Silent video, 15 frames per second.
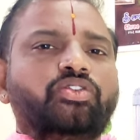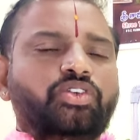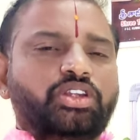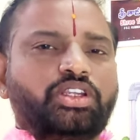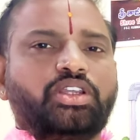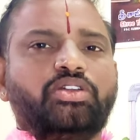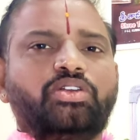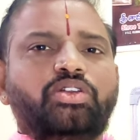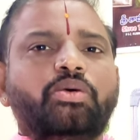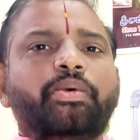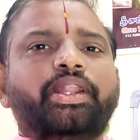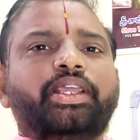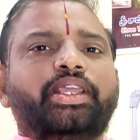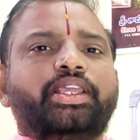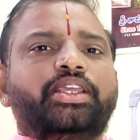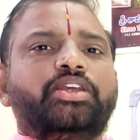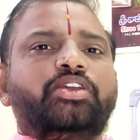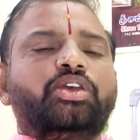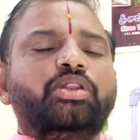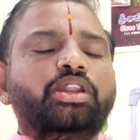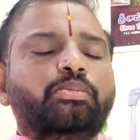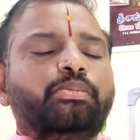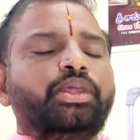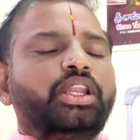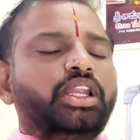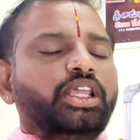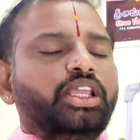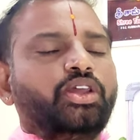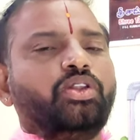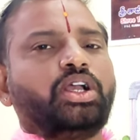విషయంలో మనకి
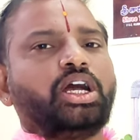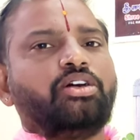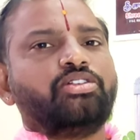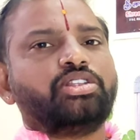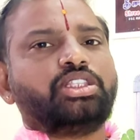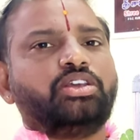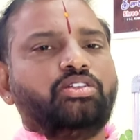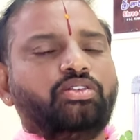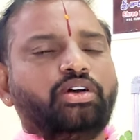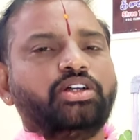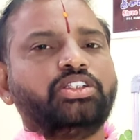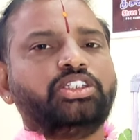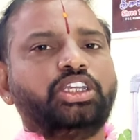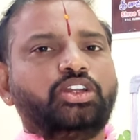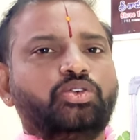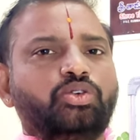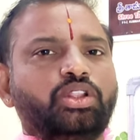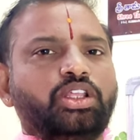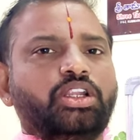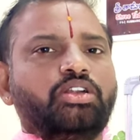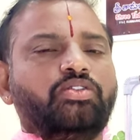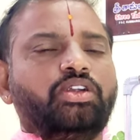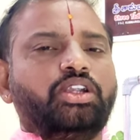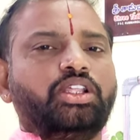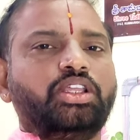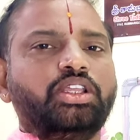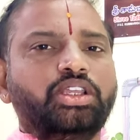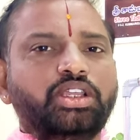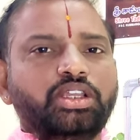పిల్లి ఎలుక వస్తే వివాహం చేయకూడదు అనేటువంటి